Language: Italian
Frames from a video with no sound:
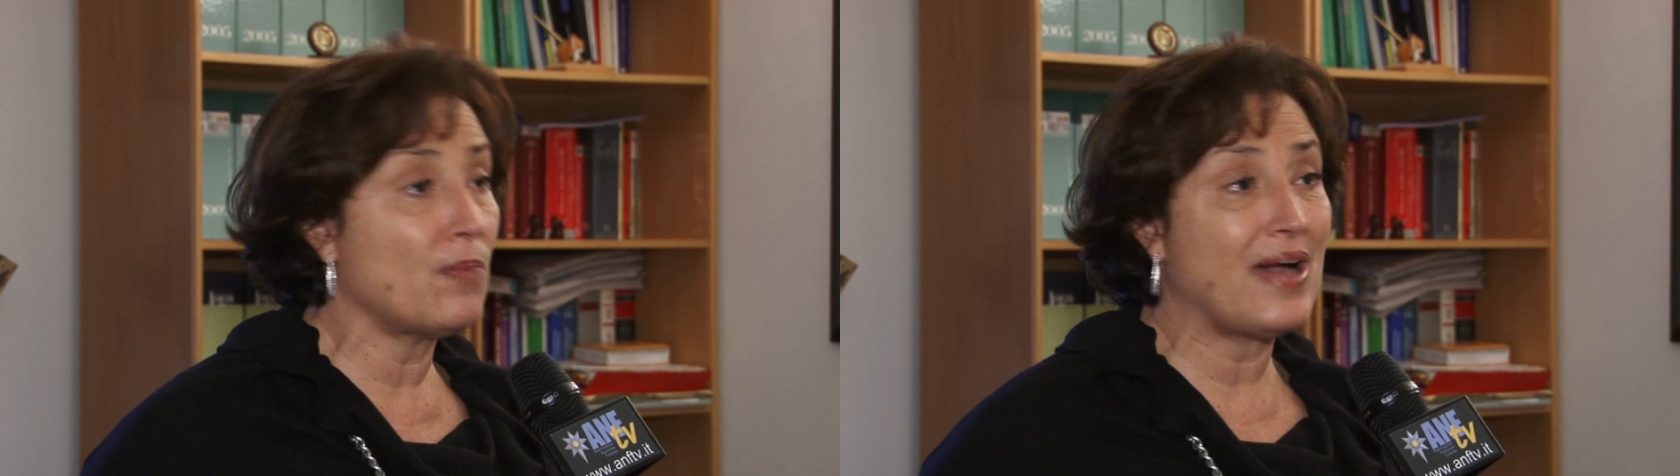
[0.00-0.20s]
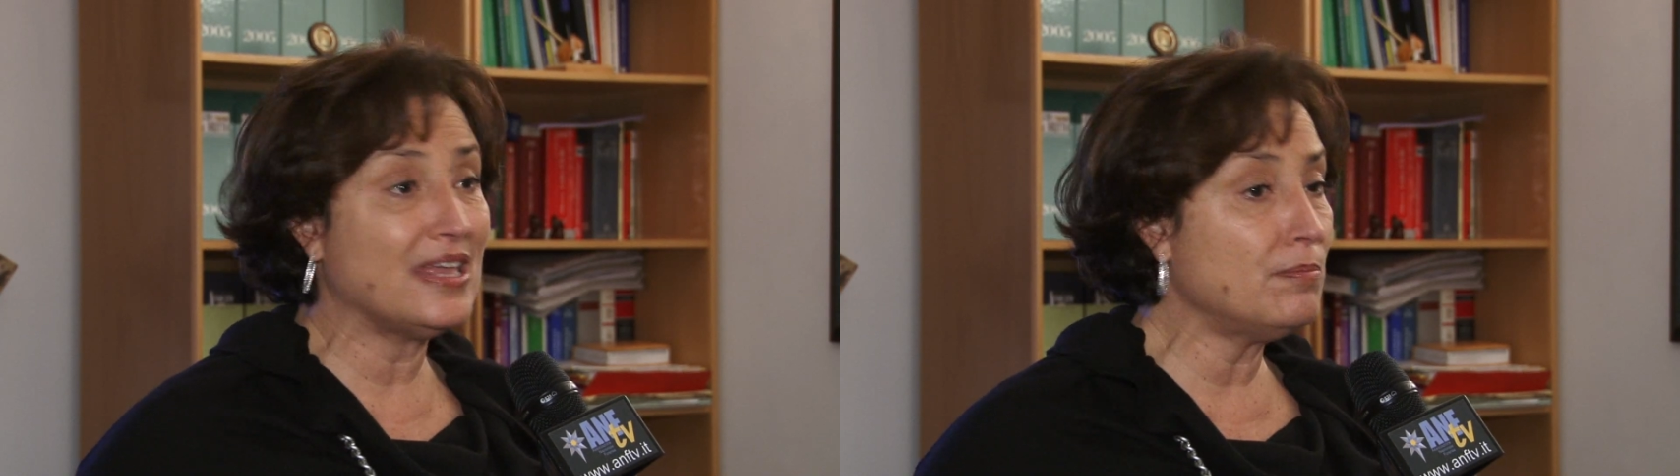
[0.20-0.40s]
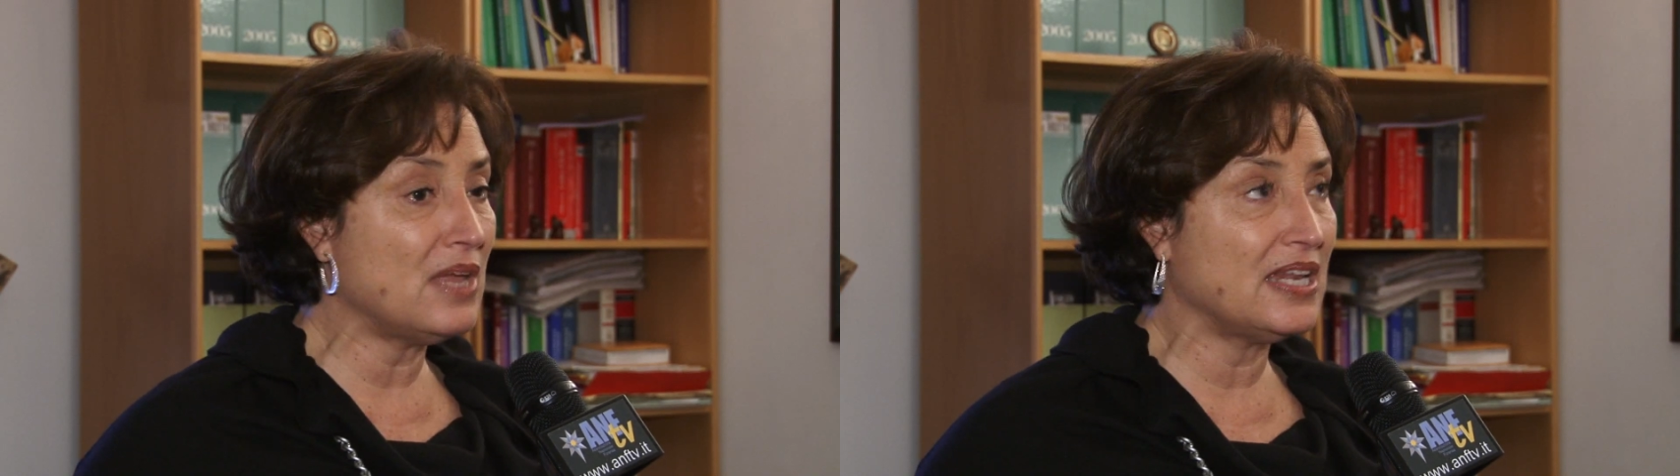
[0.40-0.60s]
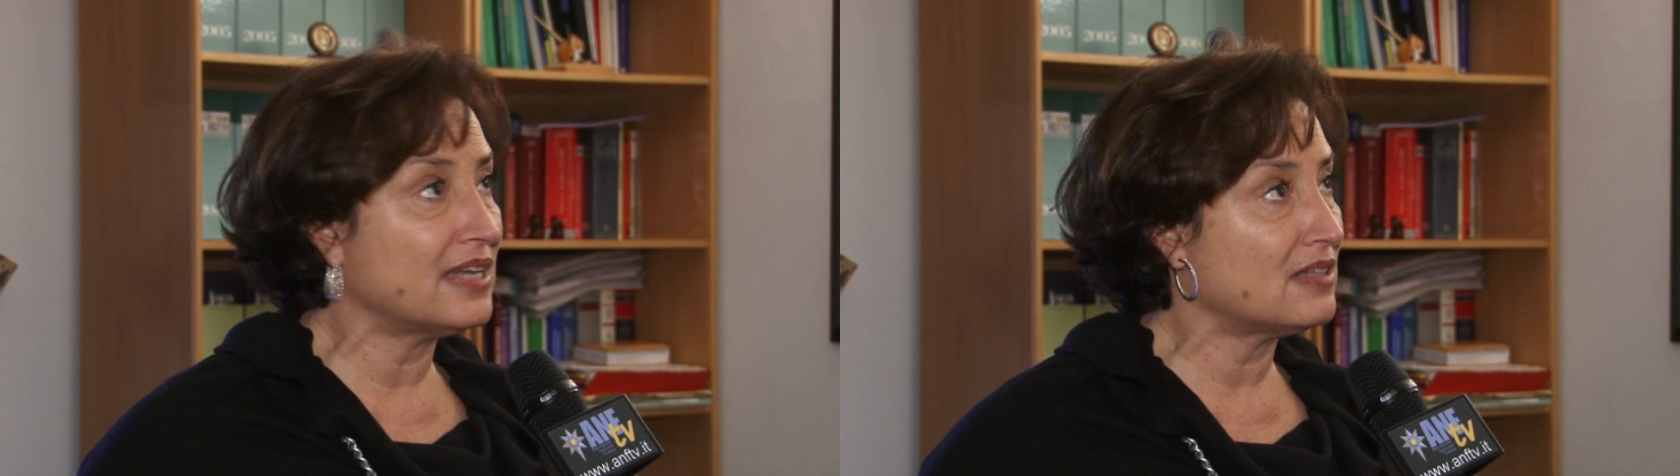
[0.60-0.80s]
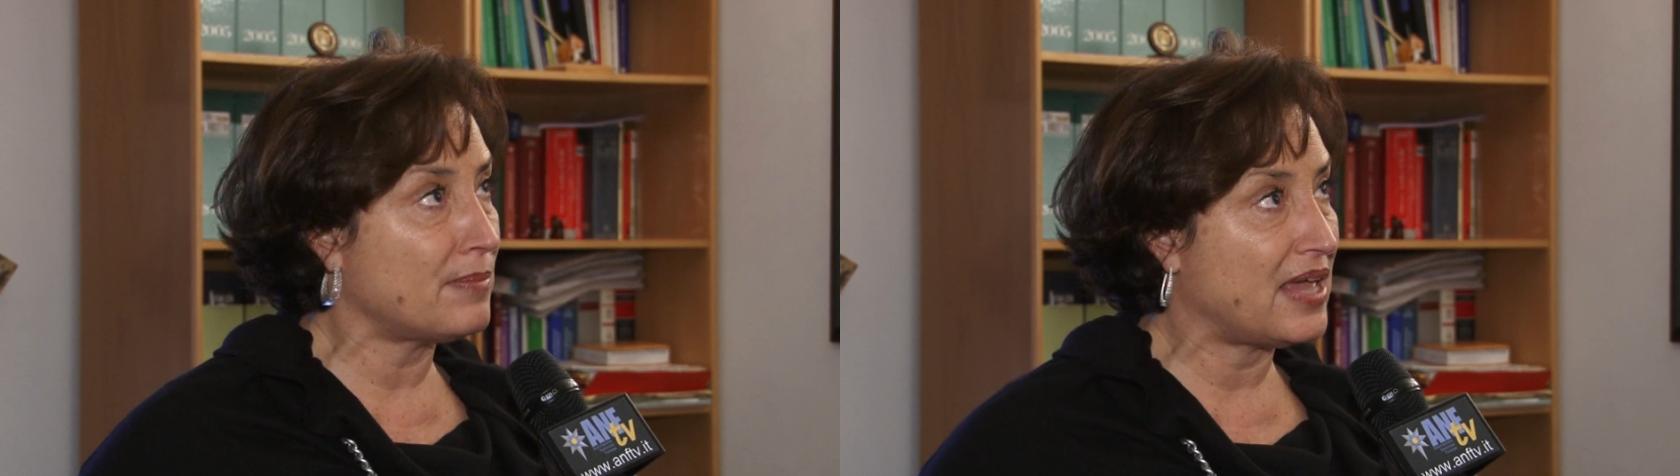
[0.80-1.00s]
ma
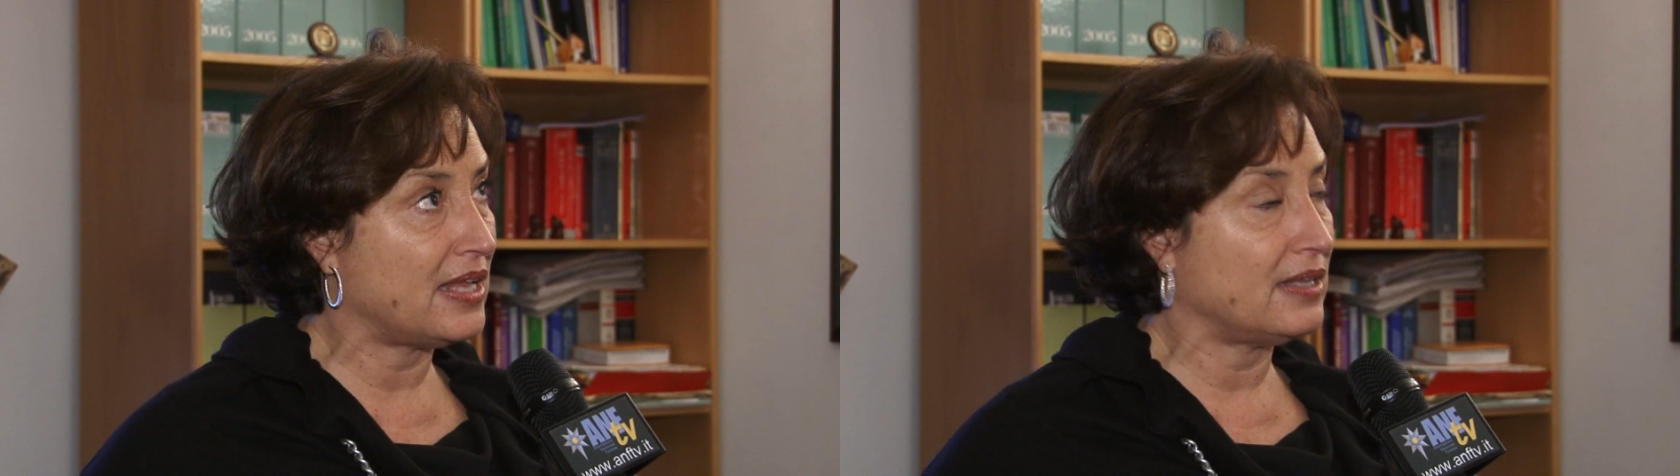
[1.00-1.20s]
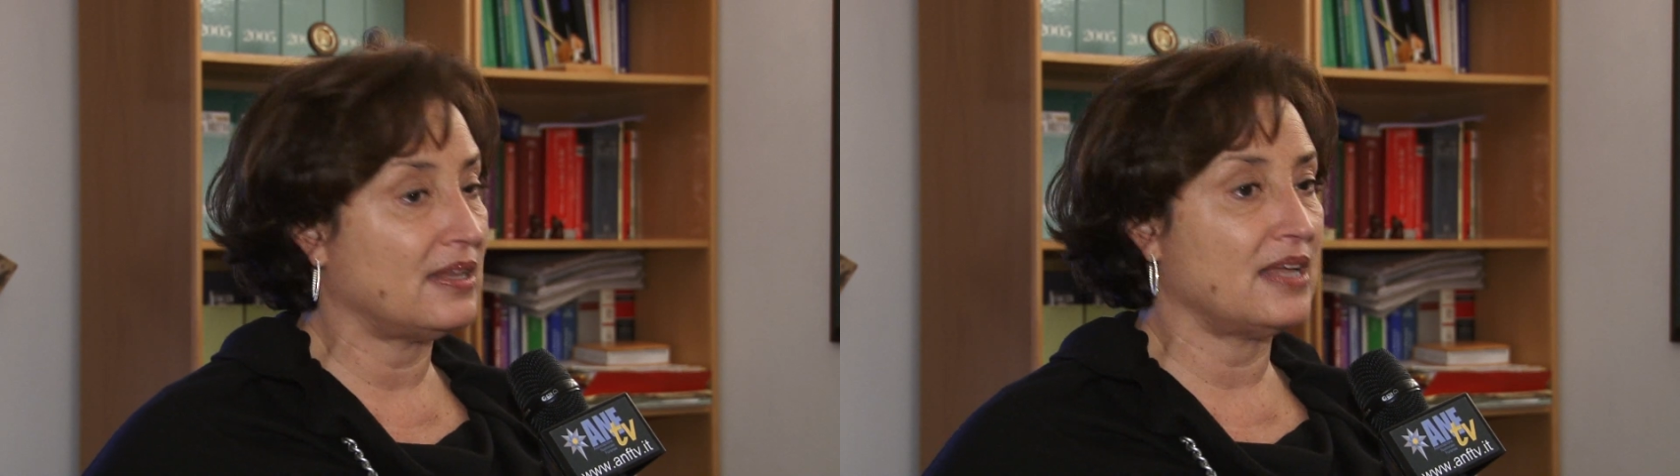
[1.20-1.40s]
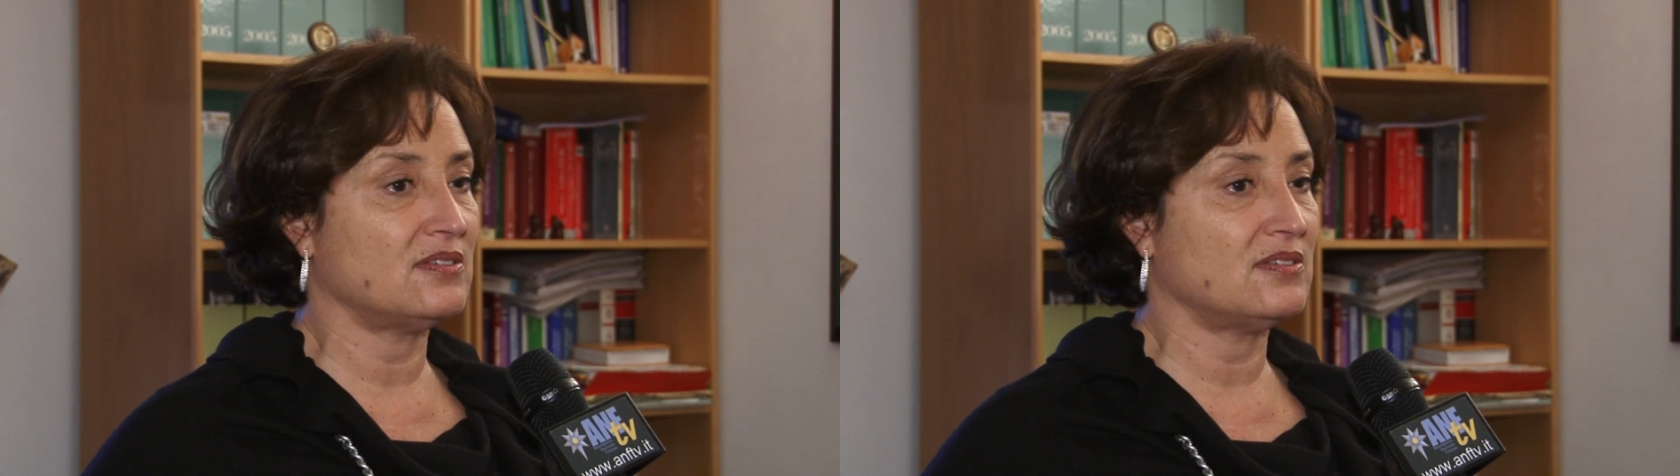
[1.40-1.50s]
immediatamente